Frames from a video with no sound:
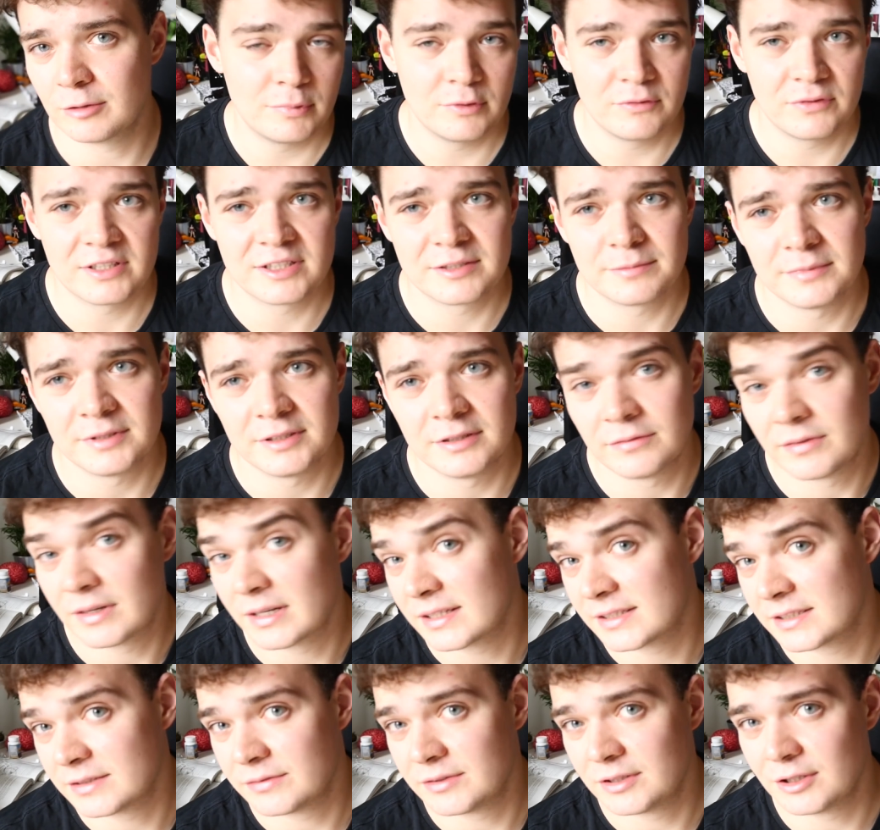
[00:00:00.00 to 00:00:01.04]
Powiedzmy dwa
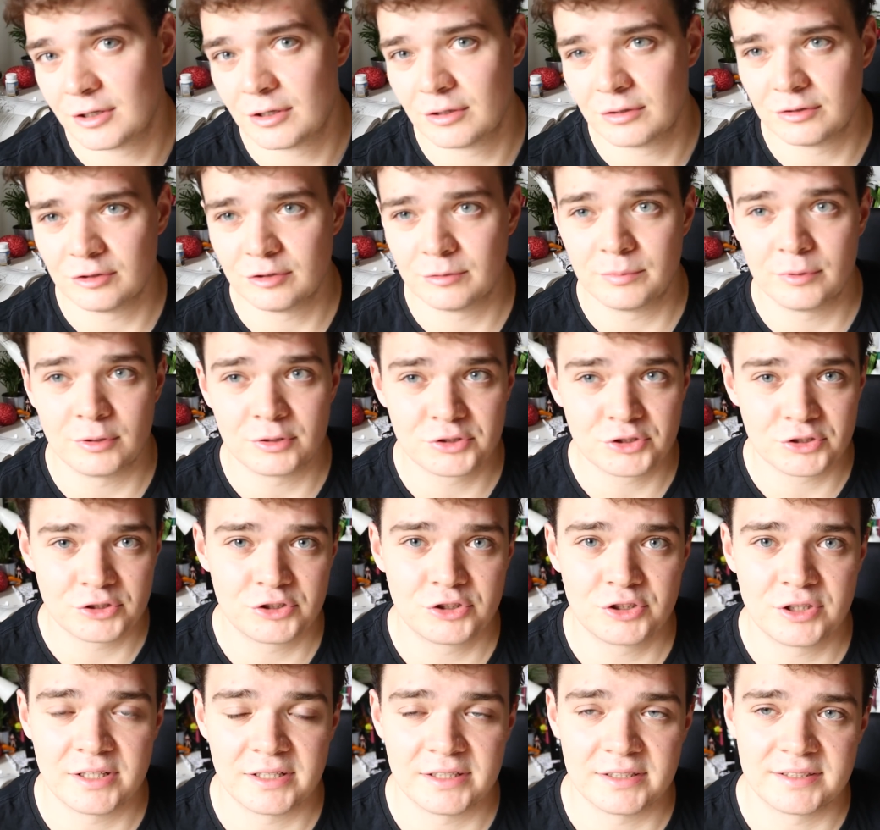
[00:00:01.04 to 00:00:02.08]
razy w tygodniu po
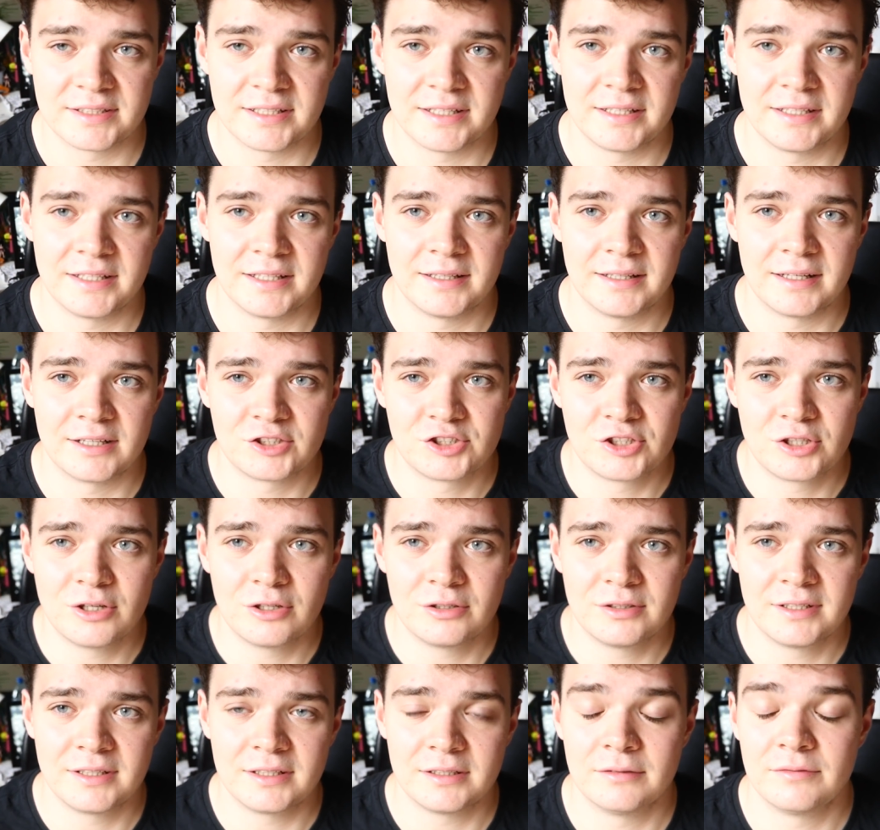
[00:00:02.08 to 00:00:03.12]
3-4 serie na
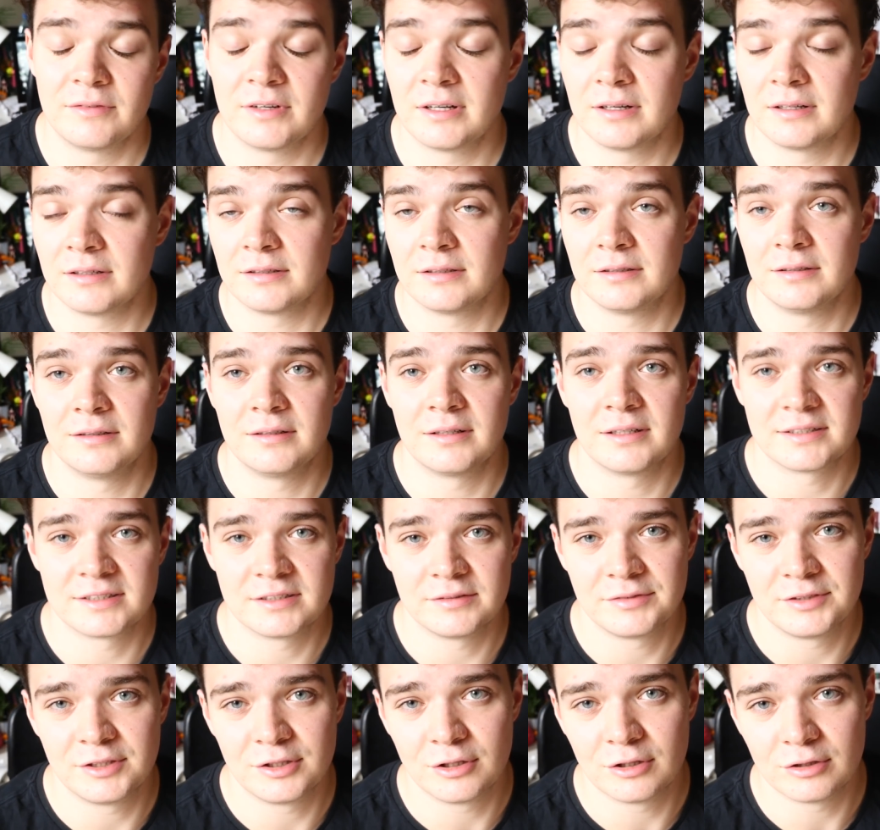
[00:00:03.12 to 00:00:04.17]
środek, dwa e, razy
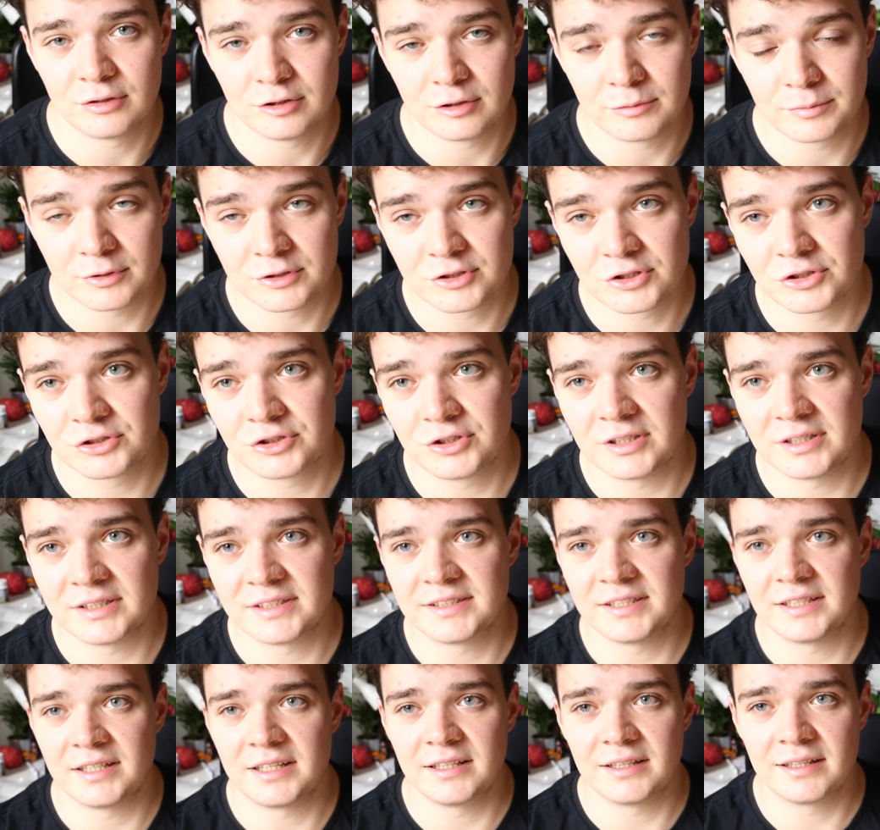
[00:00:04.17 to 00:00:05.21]
w tygodniu po 3-4
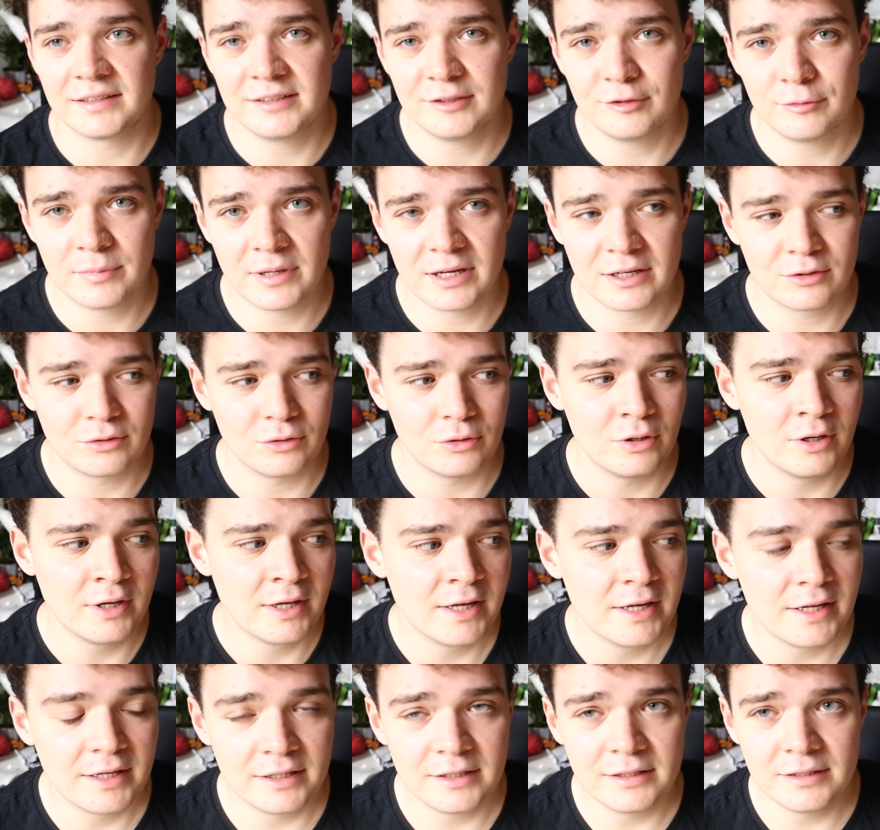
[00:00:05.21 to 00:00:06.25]
serie na tył barku.
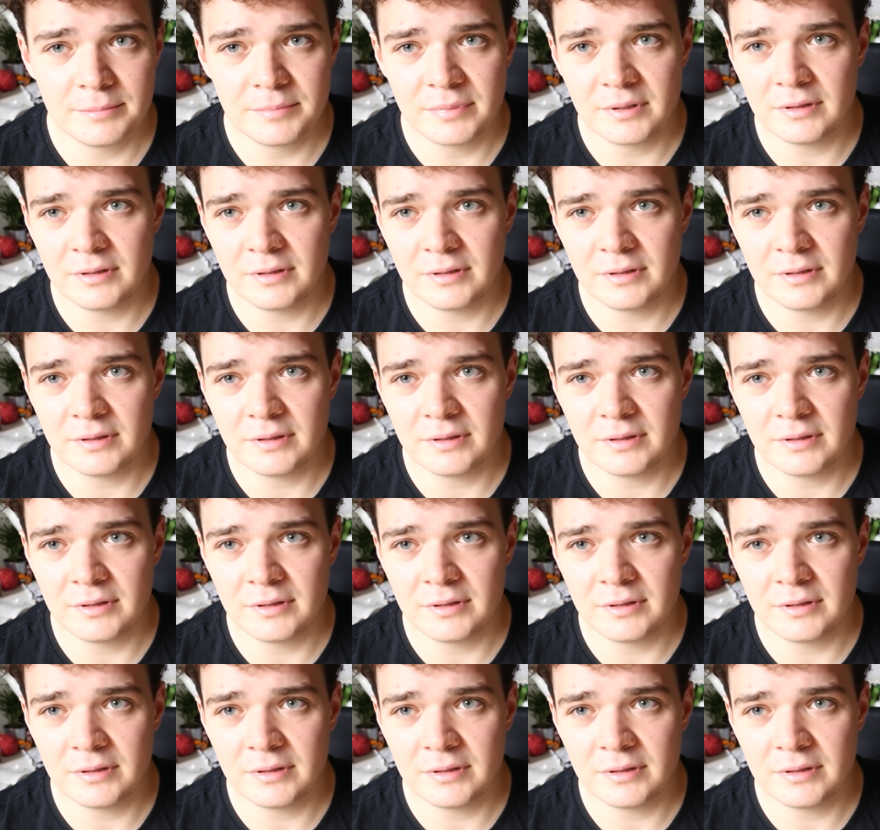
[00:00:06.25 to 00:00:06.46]
E, e,